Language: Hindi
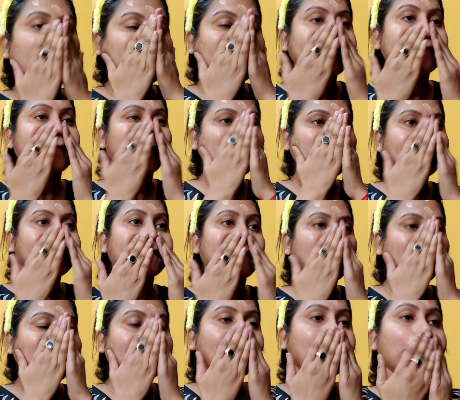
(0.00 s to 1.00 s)
बैठ के खाना
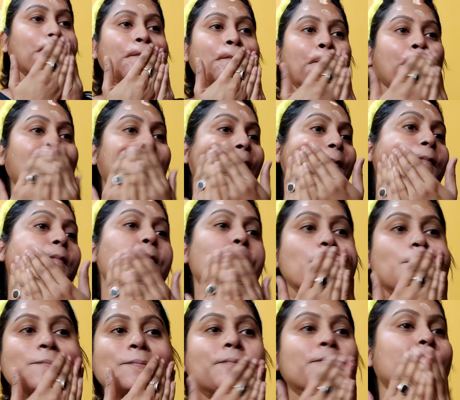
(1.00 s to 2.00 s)
खाना है सब्जी भी गिरेगी
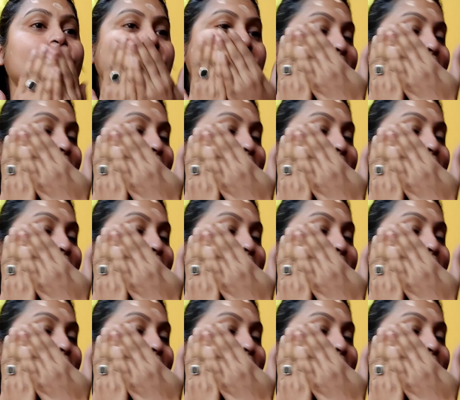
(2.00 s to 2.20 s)
कुछ